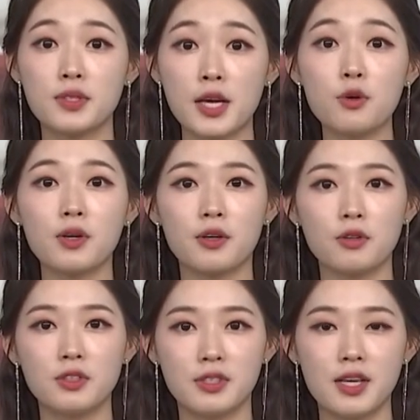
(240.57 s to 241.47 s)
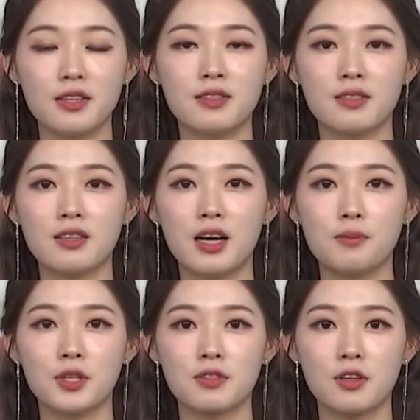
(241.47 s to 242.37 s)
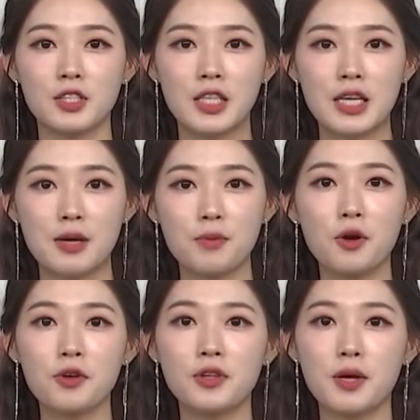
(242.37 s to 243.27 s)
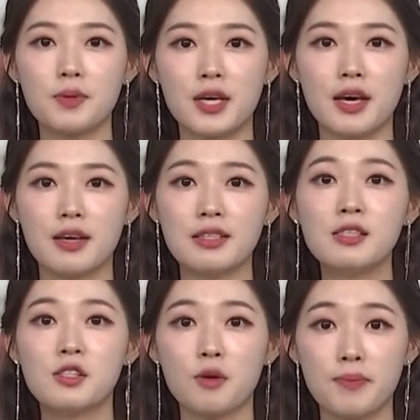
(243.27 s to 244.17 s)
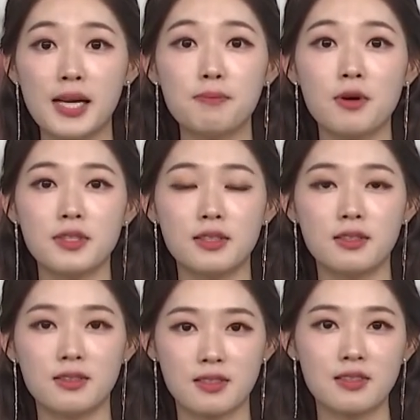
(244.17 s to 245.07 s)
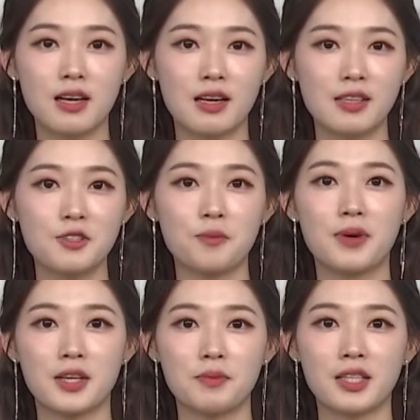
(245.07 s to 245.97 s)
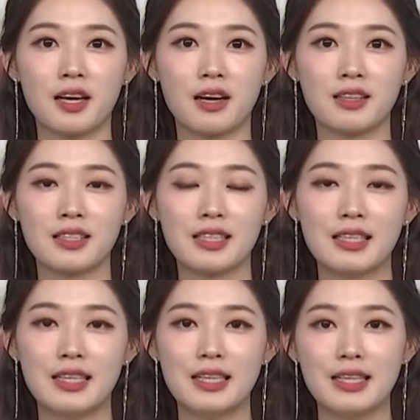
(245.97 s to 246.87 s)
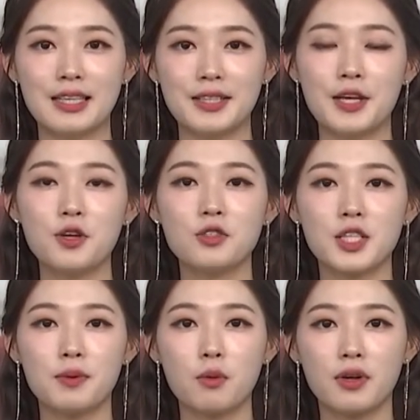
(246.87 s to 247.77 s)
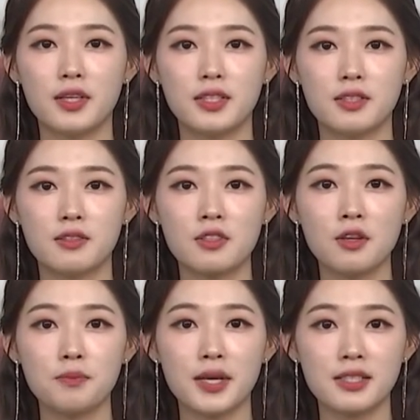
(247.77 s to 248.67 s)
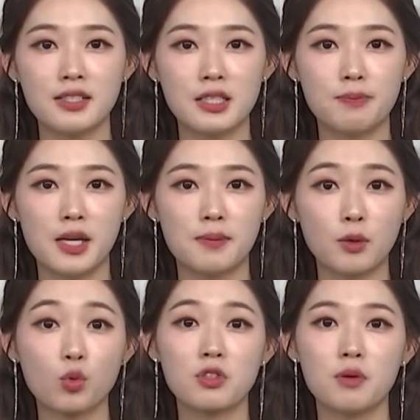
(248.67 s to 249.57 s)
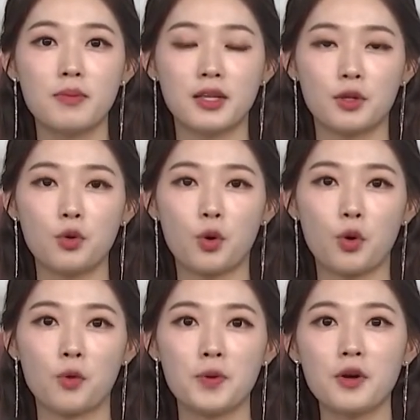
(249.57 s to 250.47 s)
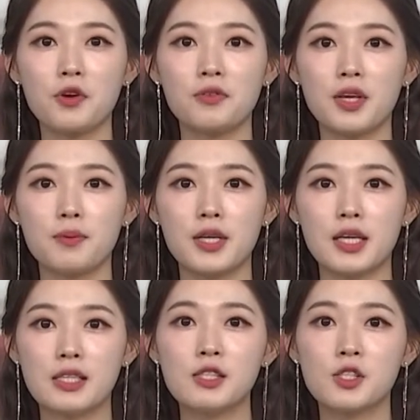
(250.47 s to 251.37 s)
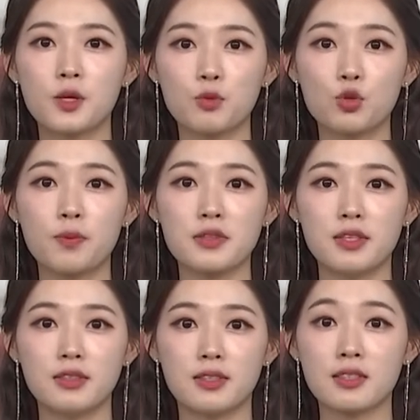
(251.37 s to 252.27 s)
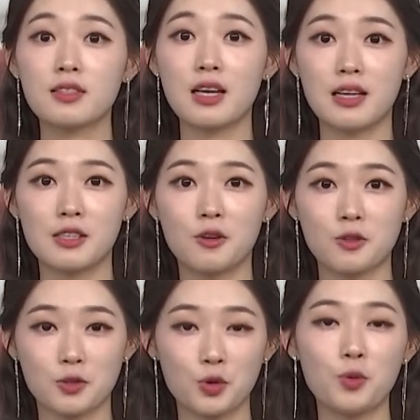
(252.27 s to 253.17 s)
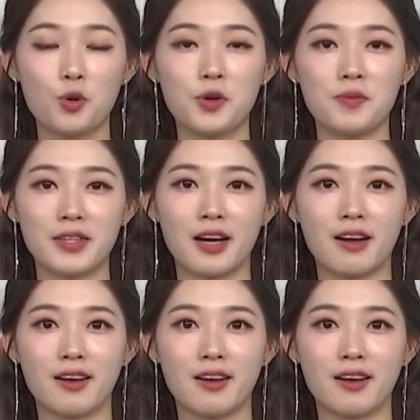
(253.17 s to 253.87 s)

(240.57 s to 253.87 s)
사육하려는 의향이 증가하면서 평년에 비해 1.8% 증가할 전망입니다. 내년 12월에는 1,178만 5천 마리로 평년 대비 1.6% 증가할 것으로 보입니다.